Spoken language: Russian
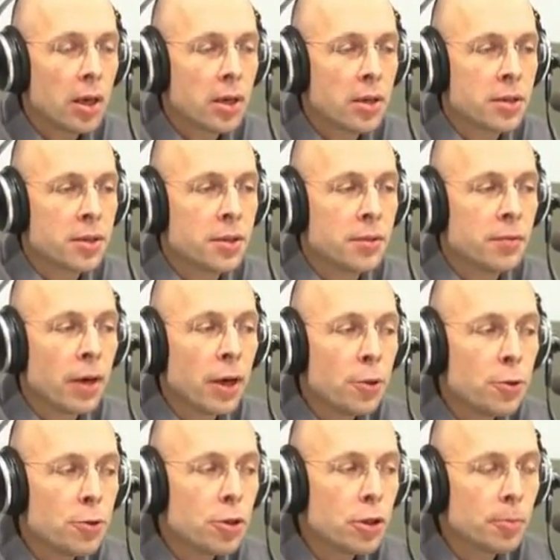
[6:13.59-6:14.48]

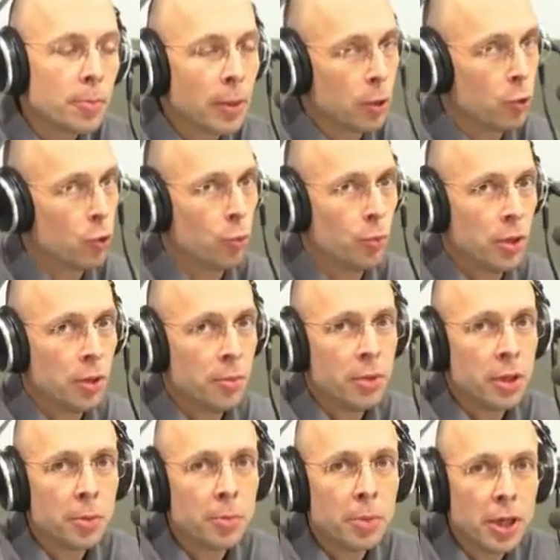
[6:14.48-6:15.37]
затевающих подобные
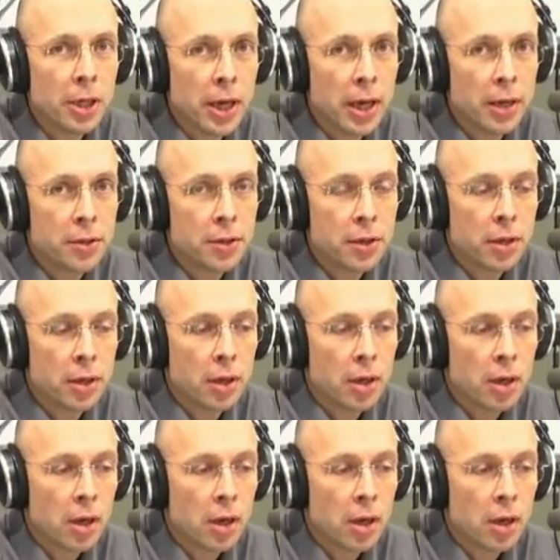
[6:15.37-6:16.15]
мероприятия.